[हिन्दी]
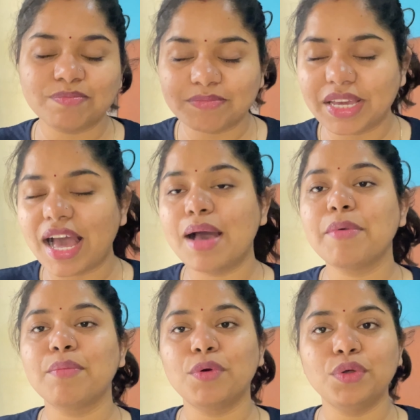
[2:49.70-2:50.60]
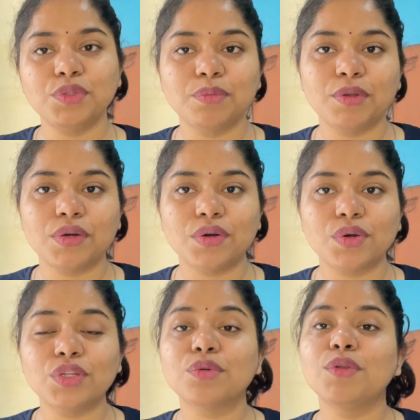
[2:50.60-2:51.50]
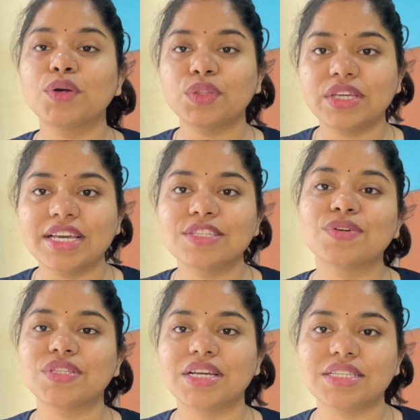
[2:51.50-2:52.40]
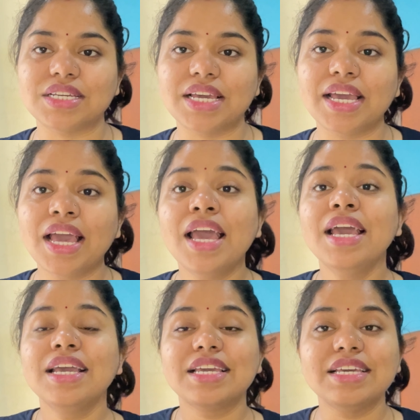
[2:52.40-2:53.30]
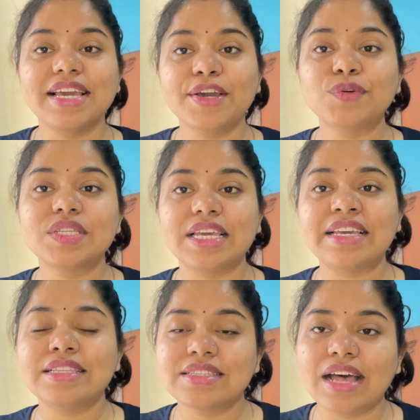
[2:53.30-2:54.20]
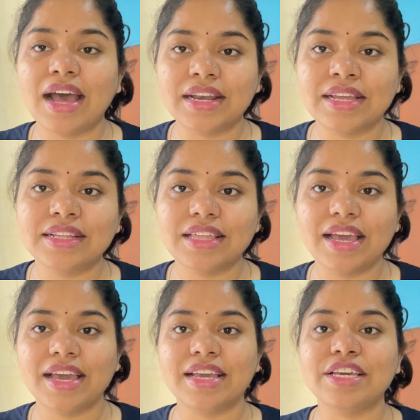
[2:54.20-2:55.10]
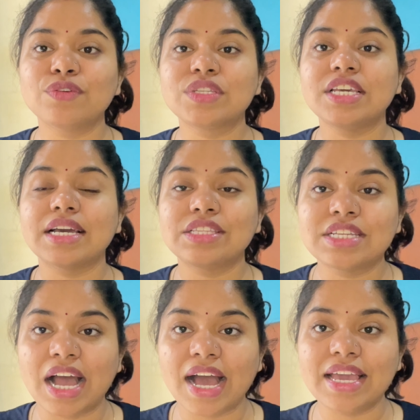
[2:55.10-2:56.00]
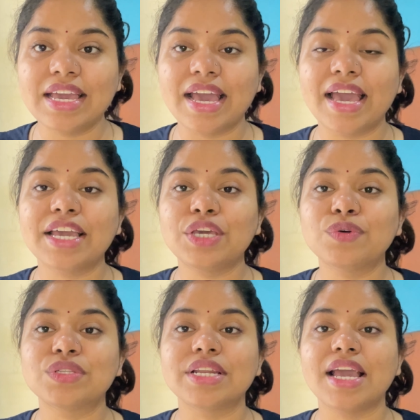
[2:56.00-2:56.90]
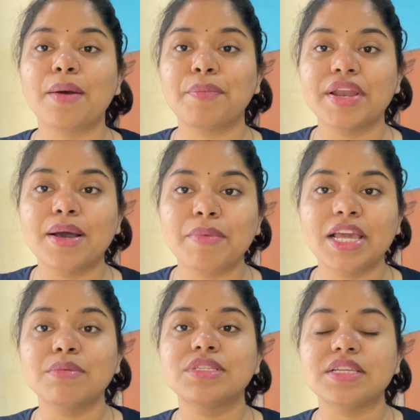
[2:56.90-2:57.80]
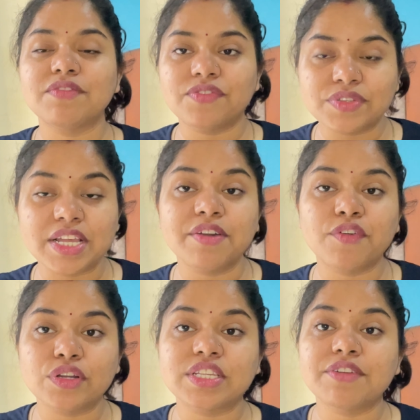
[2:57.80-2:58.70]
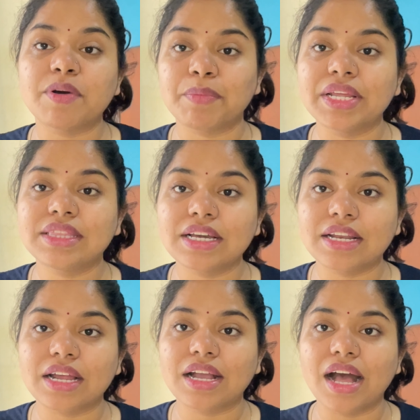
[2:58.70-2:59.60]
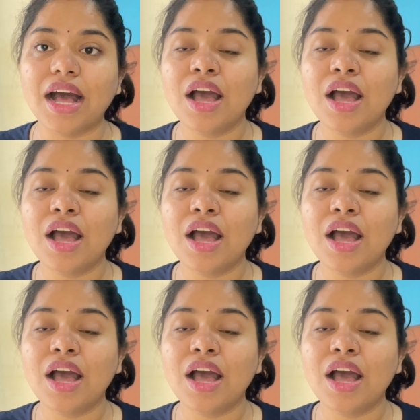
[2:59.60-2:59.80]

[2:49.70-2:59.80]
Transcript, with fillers: क्या मैं बोलू तुम लोगों को तुम लोगों को तो ये सोचना चाहिए कि ये उसकी इंसानियत है ये उसकी अच्छाई है कि उसने अपना ब्लेम सिर्फ सिर्फ और सिर्फ अपने तक रखा